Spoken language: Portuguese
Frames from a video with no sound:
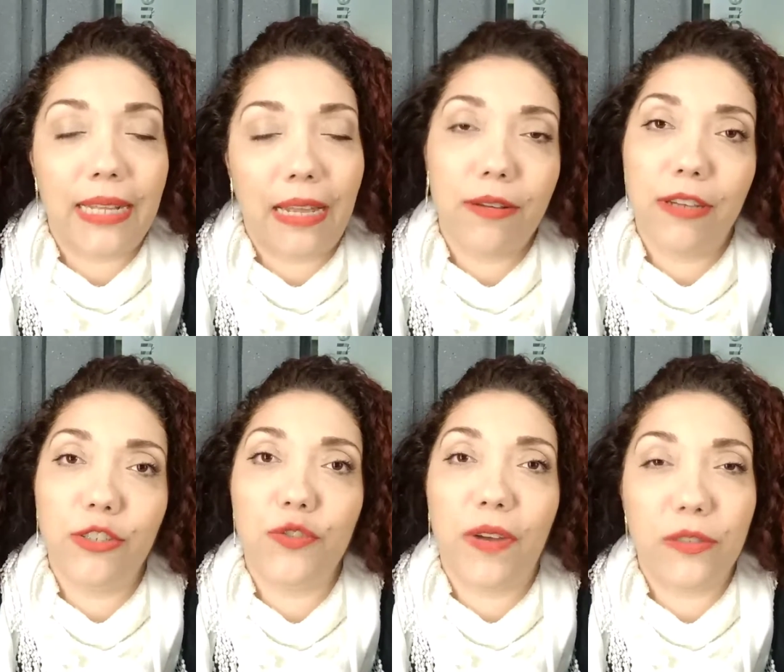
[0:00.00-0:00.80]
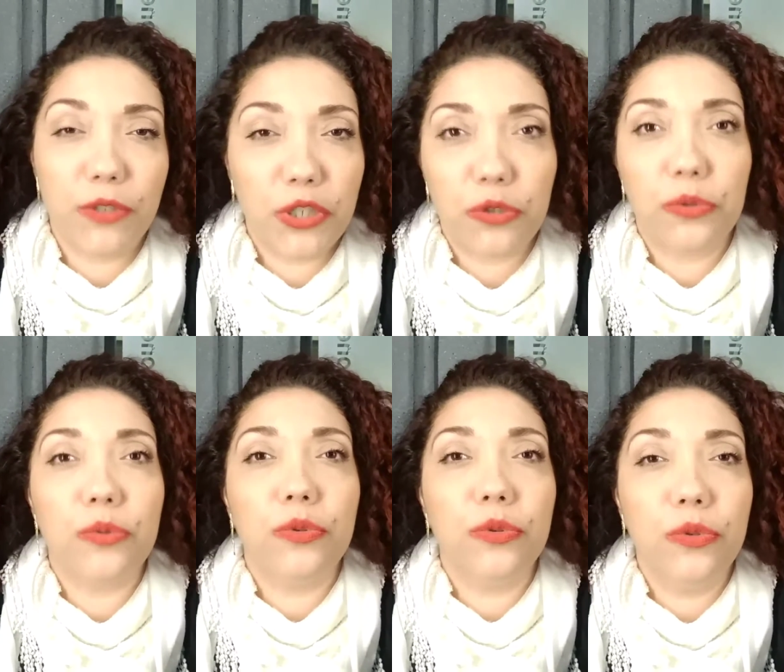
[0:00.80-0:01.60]
Claro que a gente faz um
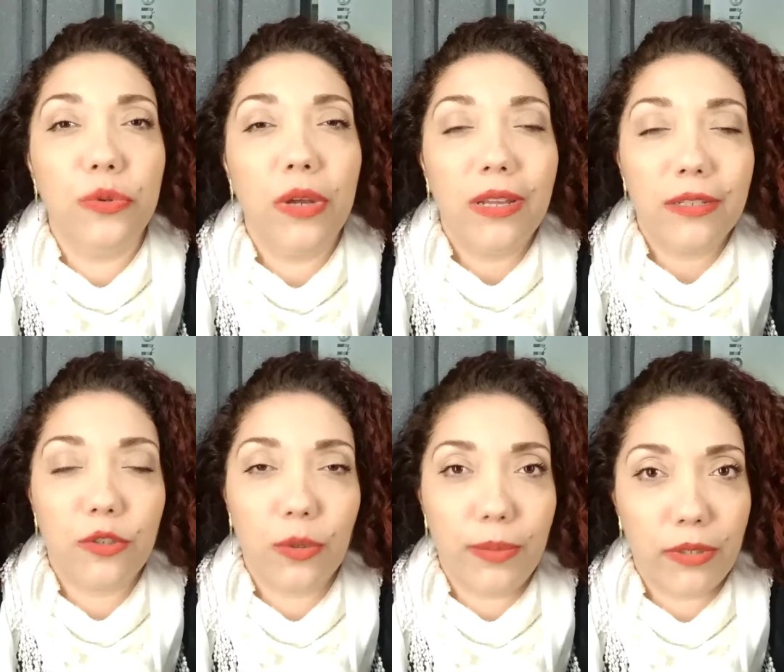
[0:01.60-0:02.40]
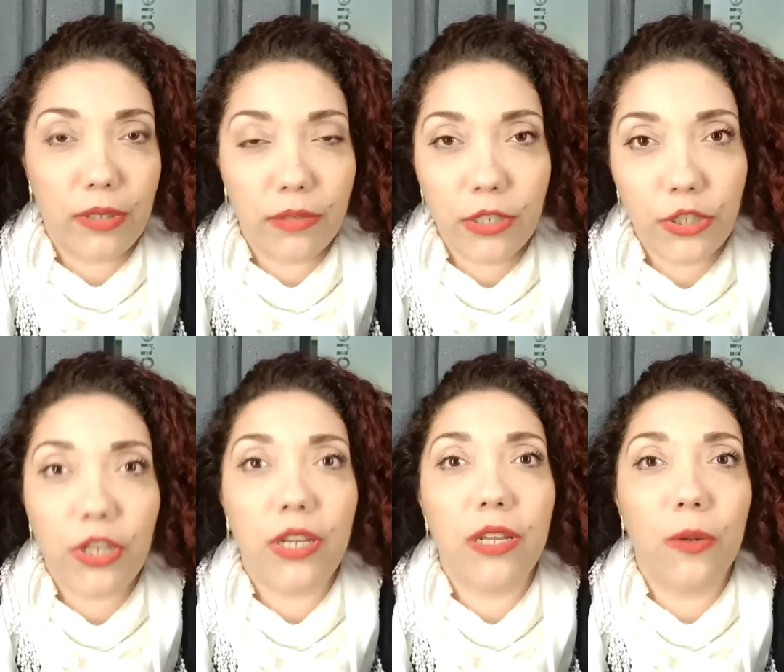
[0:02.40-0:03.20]
estudo sobre o seu
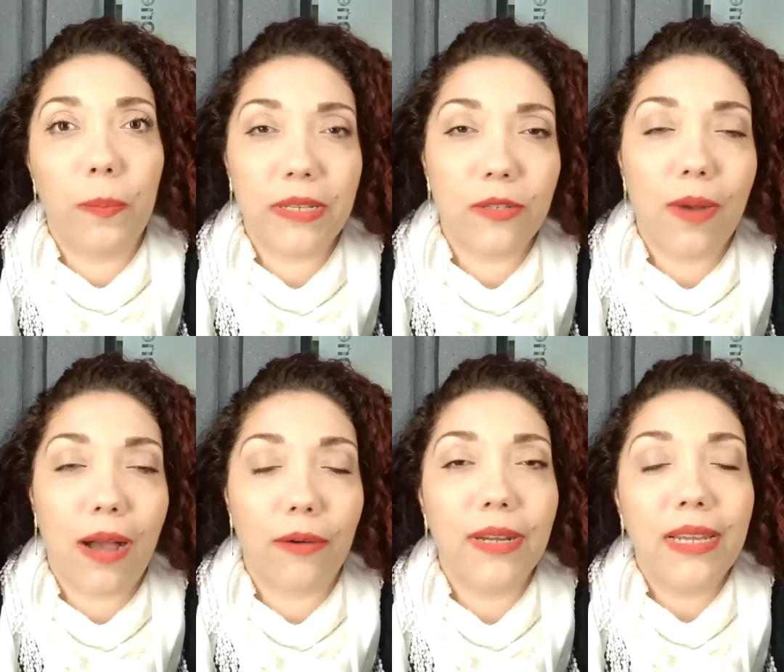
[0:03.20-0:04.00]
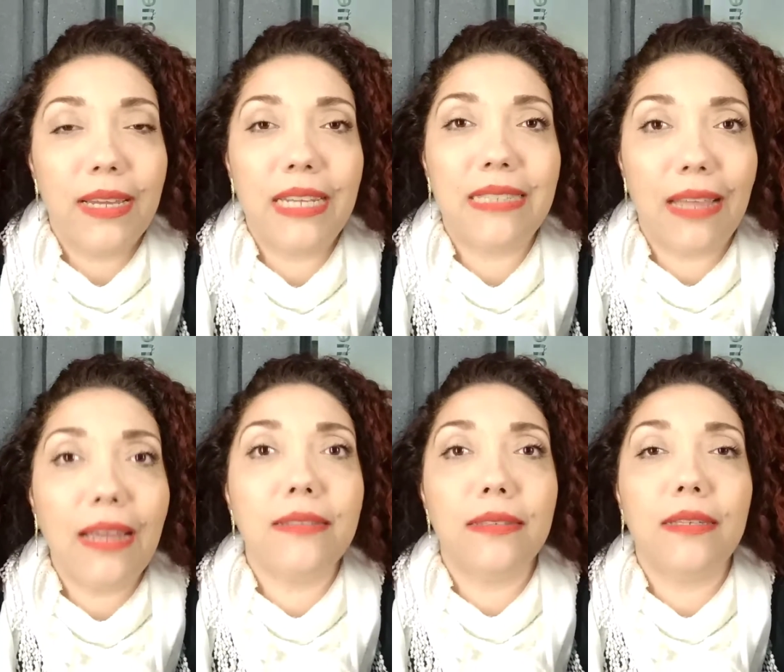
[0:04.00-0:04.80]
estilo pessoal e
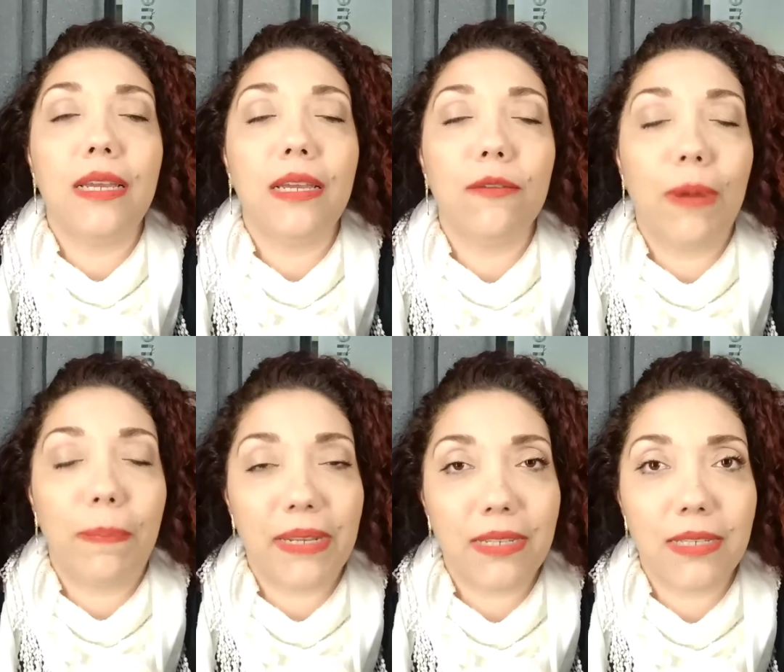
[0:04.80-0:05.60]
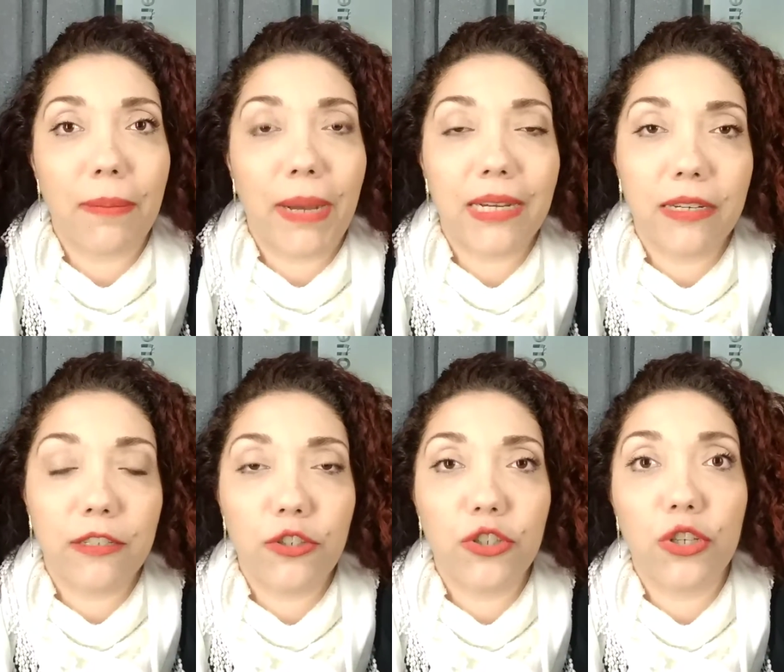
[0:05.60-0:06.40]
tem sim uma presença
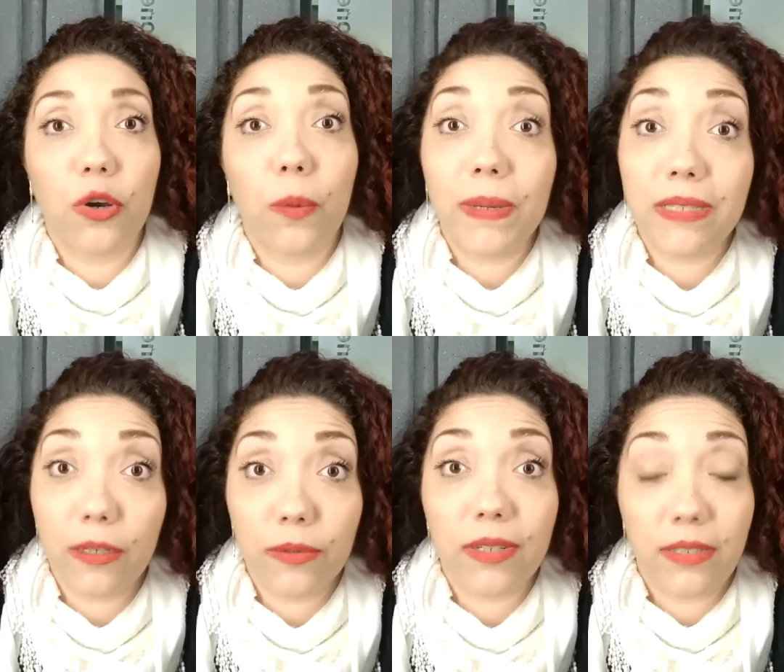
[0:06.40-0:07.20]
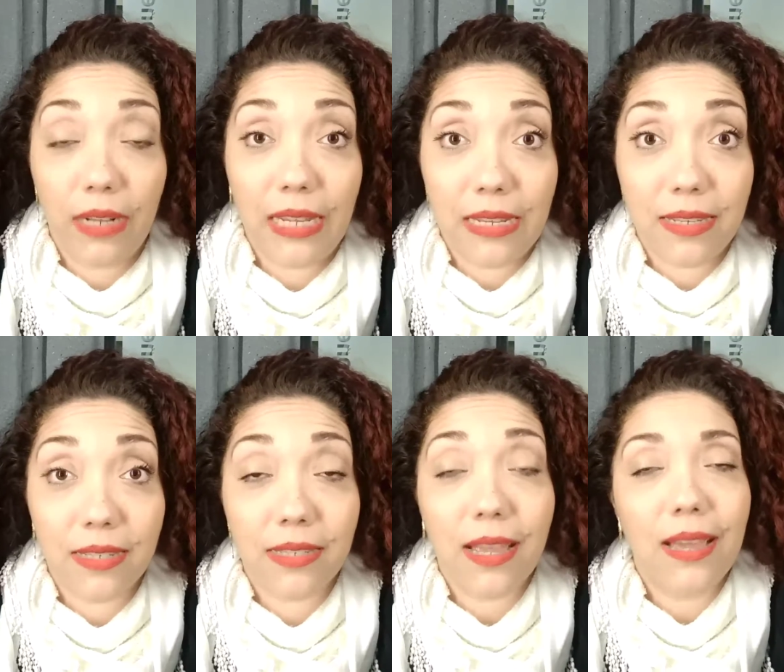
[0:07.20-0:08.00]
marcante de roupas neutras e
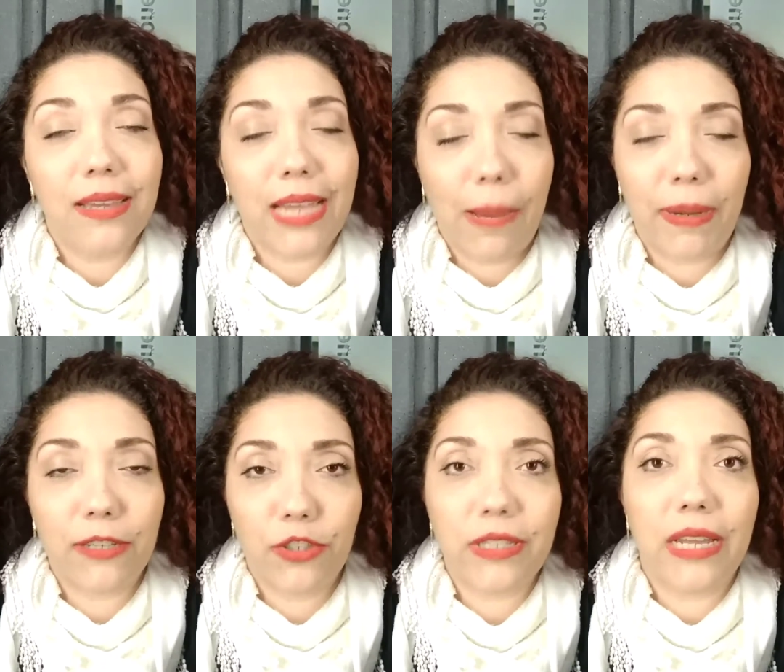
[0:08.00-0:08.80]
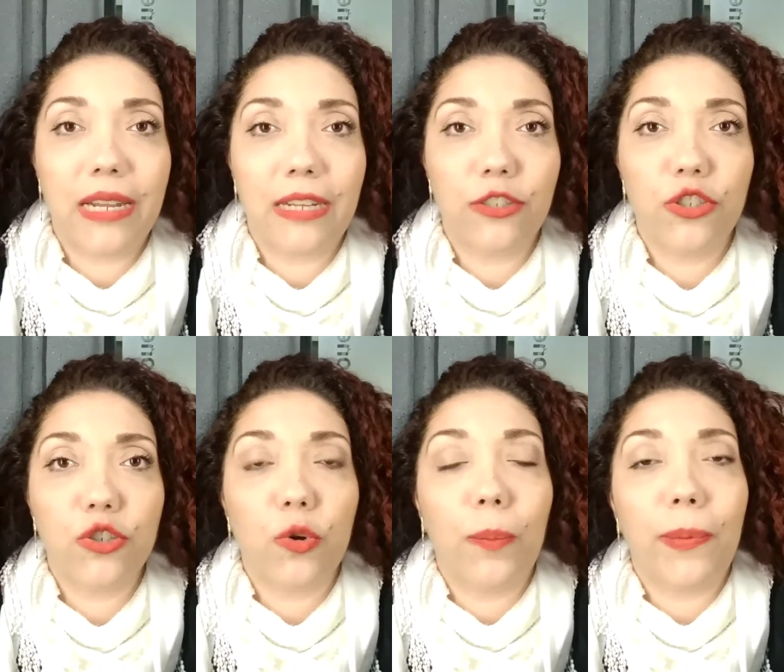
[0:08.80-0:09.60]
lisas, que a partir dela a
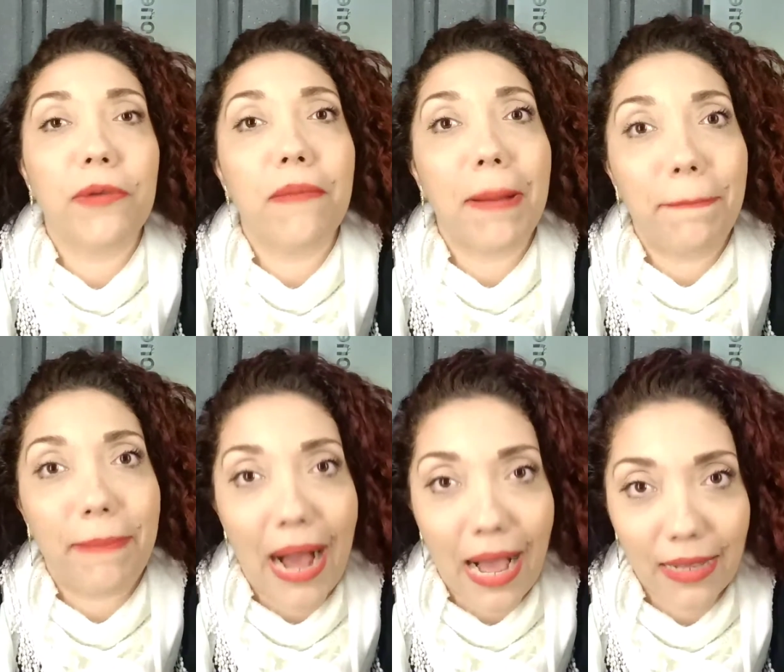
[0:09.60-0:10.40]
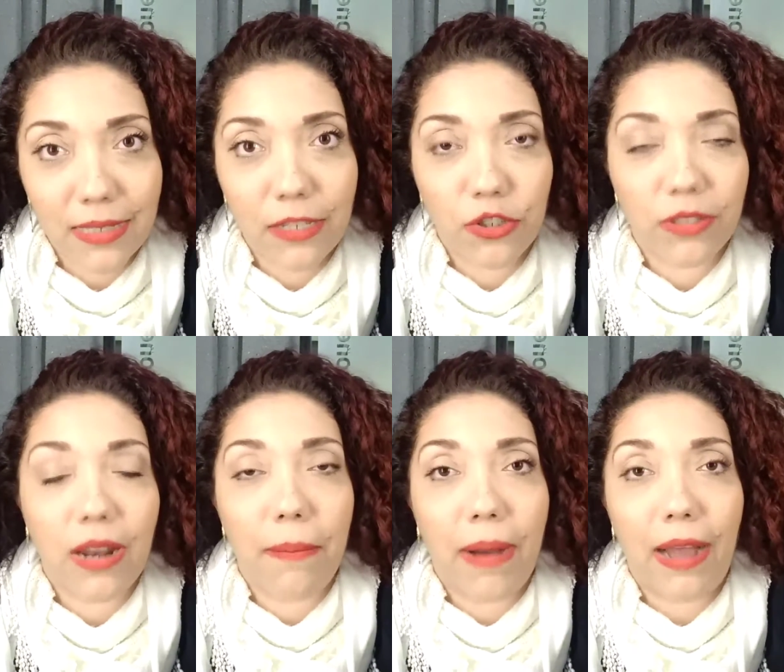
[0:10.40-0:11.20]
gente compõe uma base de
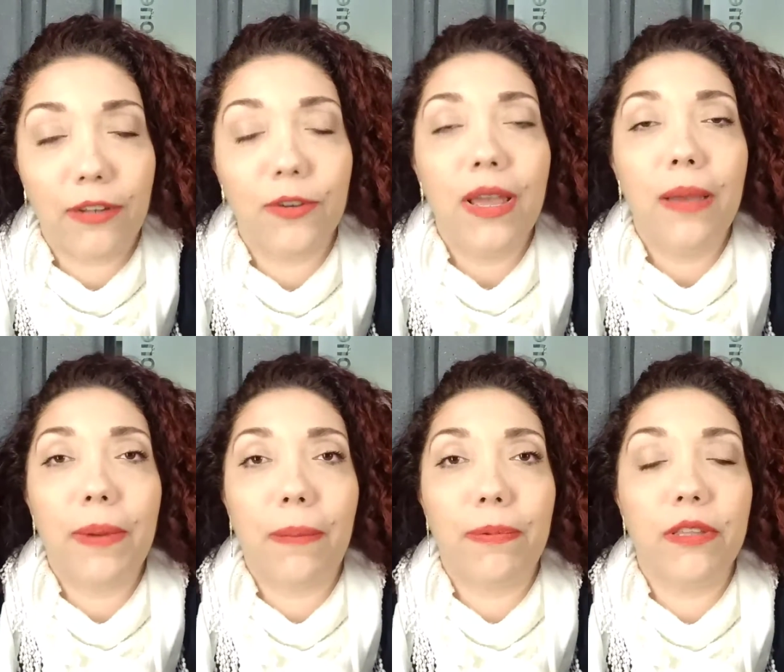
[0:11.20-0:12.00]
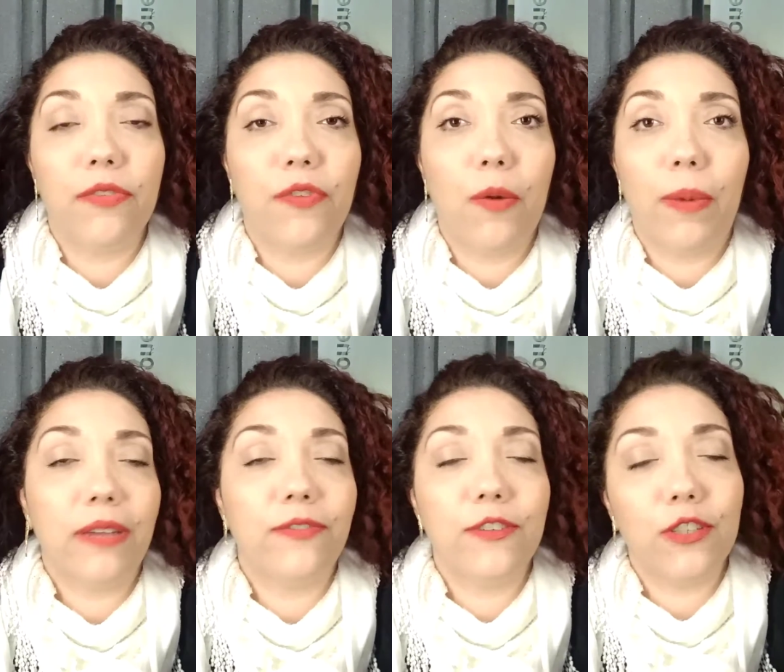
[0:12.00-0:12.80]
trabalho para poder
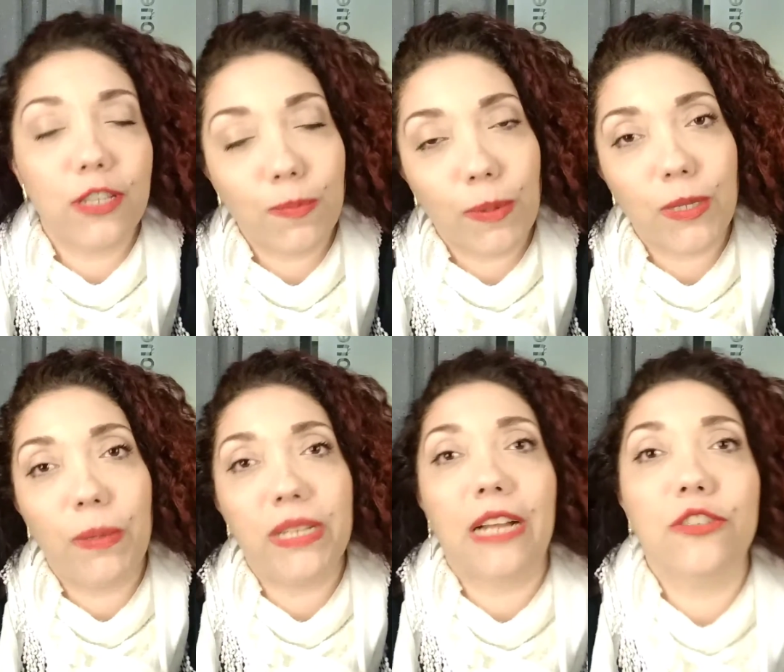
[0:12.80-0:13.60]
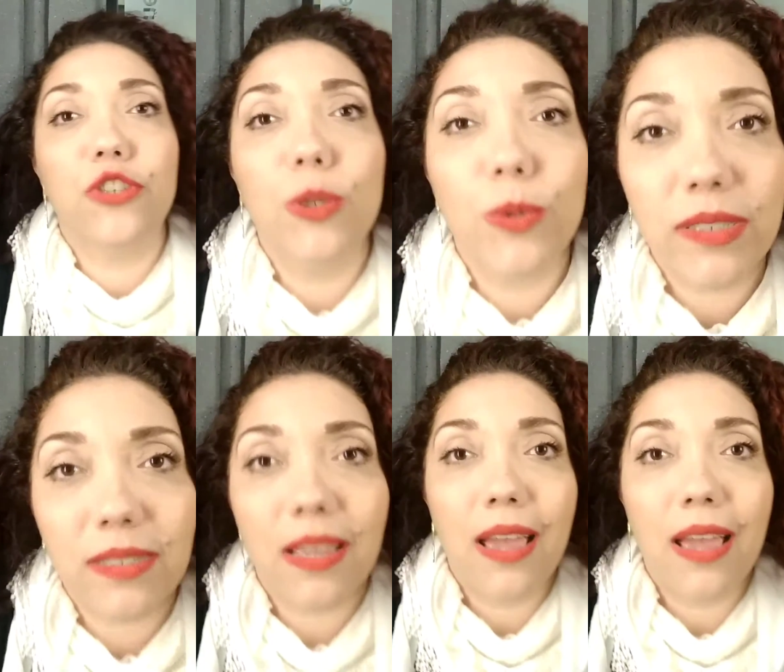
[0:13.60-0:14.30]
formar infinitas possibilidades de looks